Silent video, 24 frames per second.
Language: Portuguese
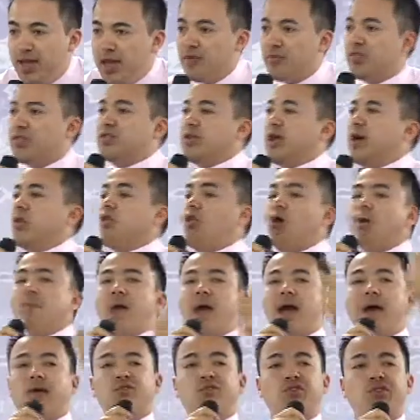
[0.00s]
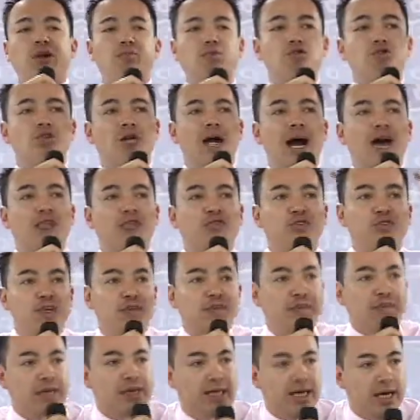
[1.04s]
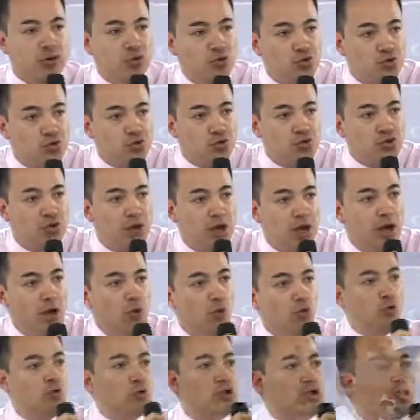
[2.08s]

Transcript: você começa a buscar firme em Deus, o